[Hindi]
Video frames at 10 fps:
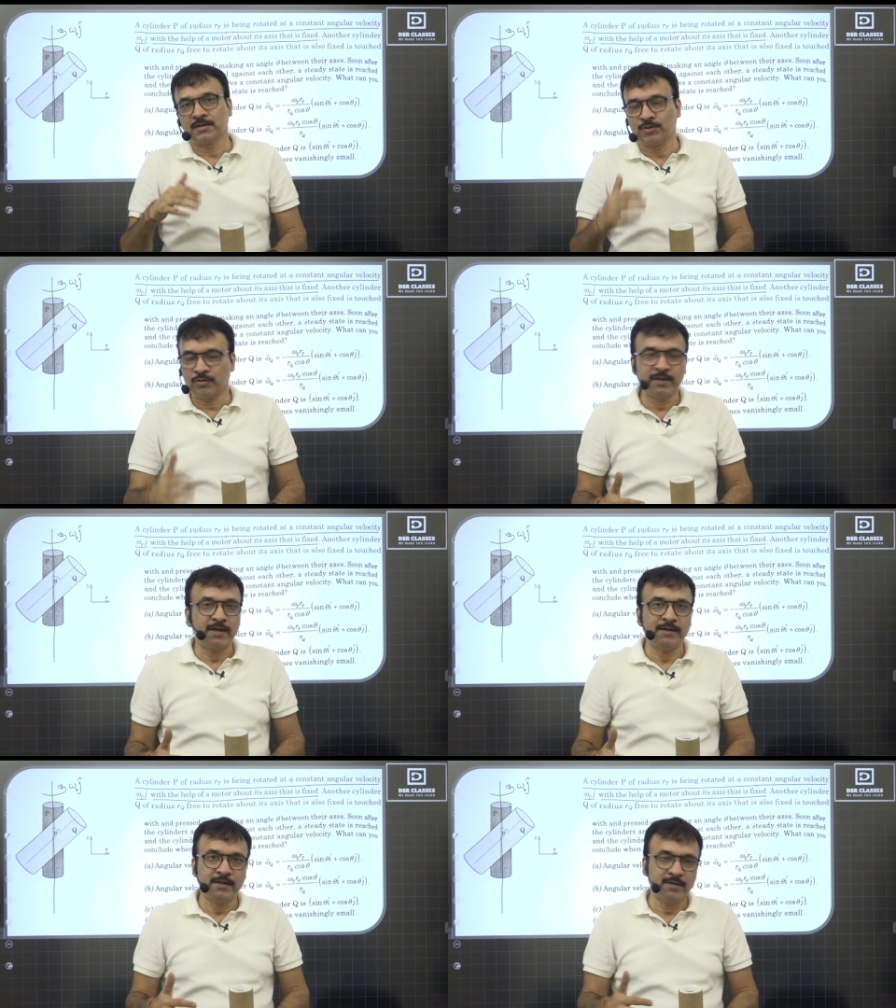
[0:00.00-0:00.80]
जो कि
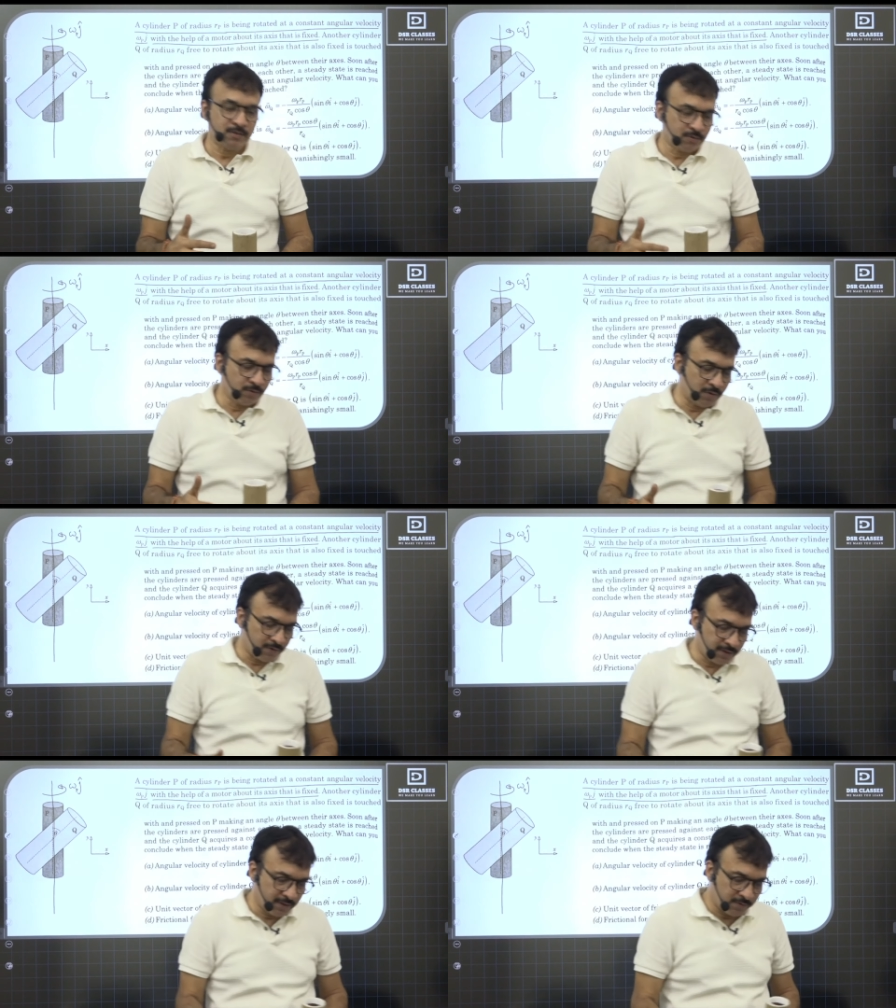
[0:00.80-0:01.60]
राइट हैंड स्क्रू लॉ
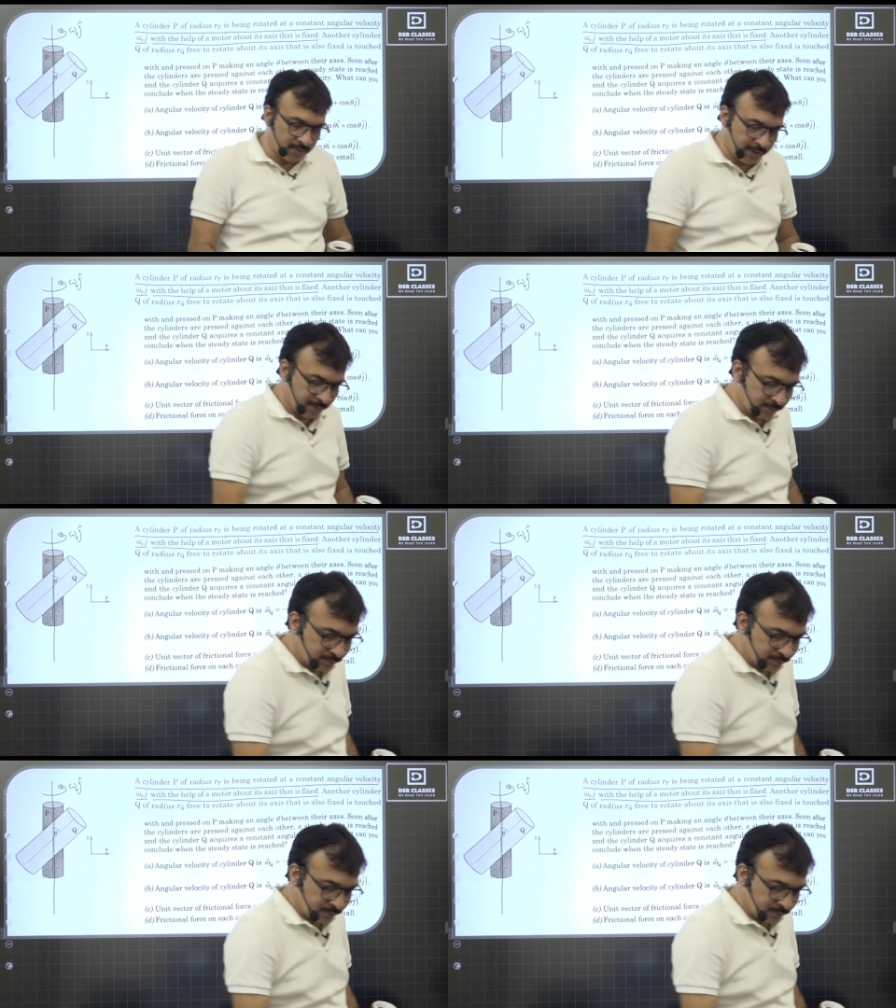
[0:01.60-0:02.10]
के अकॉर्डिंग